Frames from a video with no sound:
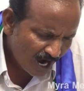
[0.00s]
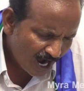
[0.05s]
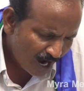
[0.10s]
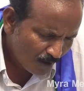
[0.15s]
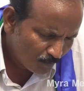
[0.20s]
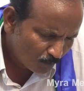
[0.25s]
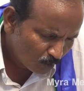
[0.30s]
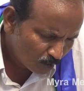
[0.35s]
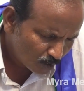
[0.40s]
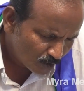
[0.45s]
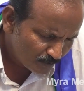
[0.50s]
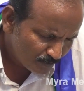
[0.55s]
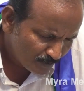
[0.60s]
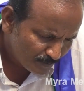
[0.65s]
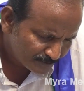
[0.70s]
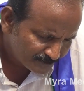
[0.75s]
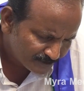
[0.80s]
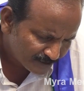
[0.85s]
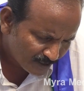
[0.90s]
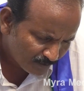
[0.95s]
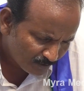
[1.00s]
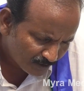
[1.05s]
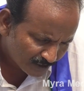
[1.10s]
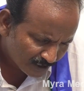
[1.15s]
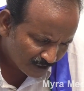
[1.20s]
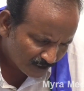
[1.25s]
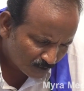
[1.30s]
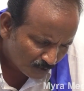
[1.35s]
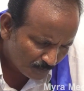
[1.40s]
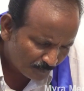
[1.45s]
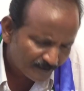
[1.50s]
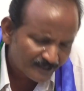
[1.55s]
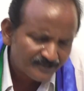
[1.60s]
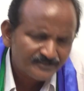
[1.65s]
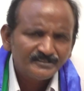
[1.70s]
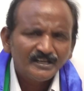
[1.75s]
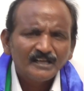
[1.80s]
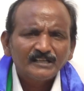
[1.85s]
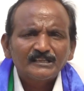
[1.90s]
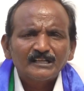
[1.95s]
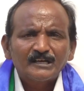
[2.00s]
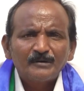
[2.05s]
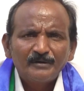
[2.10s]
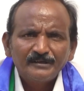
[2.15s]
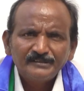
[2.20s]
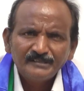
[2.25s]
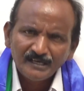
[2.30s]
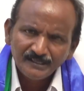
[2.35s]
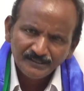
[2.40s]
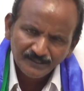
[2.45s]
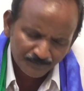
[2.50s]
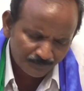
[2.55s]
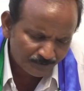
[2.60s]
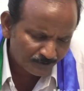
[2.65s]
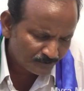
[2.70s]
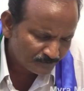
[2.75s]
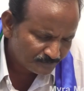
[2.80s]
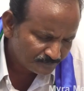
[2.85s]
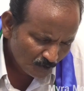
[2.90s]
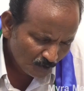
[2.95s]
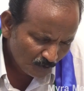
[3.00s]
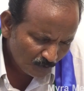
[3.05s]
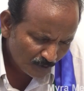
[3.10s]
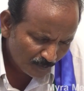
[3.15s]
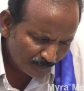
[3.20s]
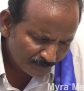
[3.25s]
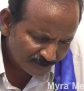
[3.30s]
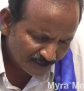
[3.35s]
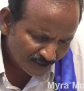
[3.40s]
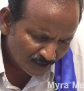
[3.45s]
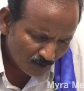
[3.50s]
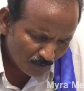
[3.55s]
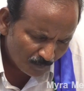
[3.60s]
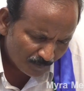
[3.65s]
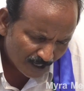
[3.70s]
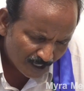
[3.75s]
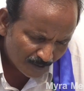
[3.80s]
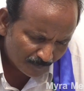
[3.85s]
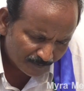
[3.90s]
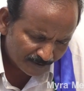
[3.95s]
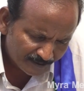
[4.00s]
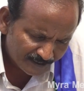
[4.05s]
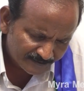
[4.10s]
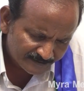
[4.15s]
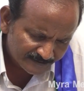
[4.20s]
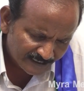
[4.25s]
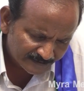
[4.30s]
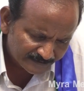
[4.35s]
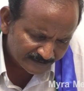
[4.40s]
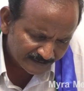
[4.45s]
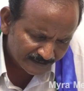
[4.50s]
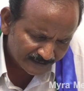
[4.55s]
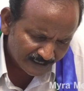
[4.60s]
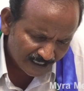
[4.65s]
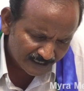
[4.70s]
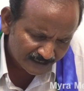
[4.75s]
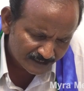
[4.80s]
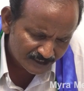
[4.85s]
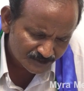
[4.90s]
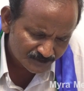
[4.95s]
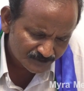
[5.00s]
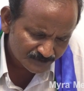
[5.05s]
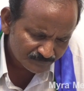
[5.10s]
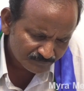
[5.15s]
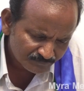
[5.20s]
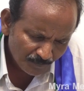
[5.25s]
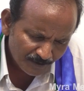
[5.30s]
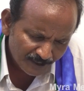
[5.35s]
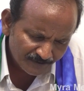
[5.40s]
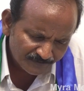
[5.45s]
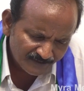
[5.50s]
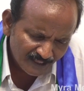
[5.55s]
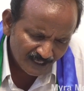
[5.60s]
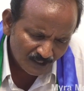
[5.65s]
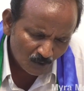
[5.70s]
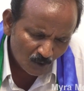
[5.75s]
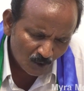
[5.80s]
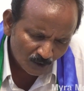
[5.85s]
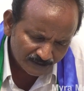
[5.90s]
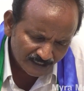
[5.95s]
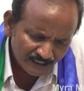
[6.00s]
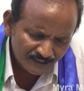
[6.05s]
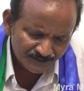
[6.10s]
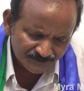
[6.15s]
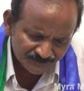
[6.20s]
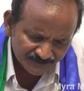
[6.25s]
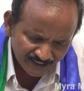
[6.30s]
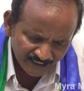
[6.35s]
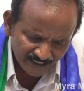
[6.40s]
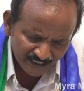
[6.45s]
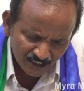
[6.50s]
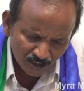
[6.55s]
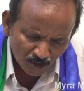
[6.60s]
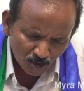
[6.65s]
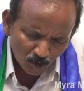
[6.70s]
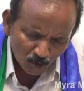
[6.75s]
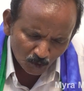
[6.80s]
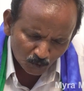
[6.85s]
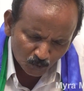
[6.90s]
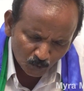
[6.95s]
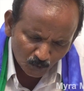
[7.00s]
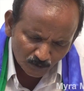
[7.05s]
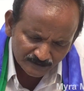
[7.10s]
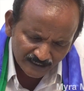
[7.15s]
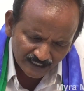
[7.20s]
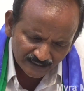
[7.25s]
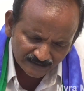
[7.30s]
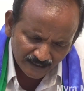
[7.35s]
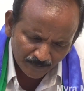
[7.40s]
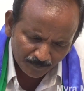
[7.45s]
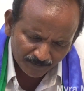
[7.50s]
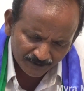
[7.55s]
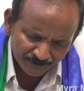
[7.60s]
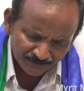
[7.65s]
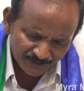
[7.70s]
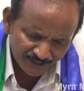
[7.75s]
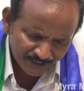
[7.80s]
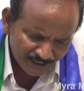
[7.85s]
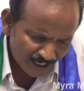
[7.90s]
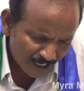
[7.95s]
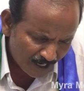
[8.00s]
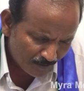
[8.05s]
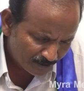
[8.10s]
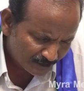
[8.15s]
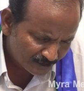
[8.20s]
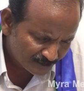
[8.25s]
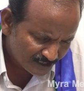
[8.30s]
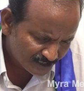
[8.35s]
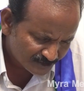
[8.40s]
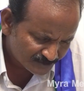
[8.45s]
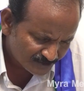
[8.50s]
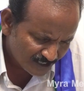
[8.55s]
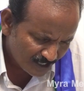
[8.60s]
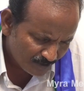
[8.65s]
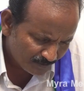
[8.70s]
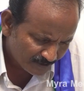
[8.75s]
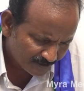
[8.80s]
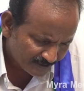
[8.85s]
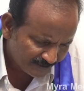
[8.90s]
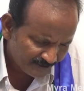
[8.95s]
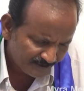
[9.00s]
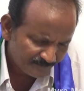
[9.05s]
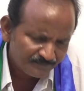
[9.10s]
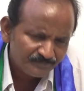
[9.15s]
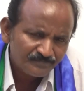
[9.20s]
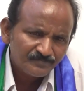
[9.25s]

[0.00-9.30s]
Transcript: ఆ మూడు విభజన వరాలు ప్రశ్నార్థకమయ్యాయి ఇప్పుడు విభజనకు పాల్పడిన జాతీయ కాంగ్రెస్ ప్రత్యేక హోదా ఇస్తే తూచా తప్పనిసరిగా అమలు చేస్తామని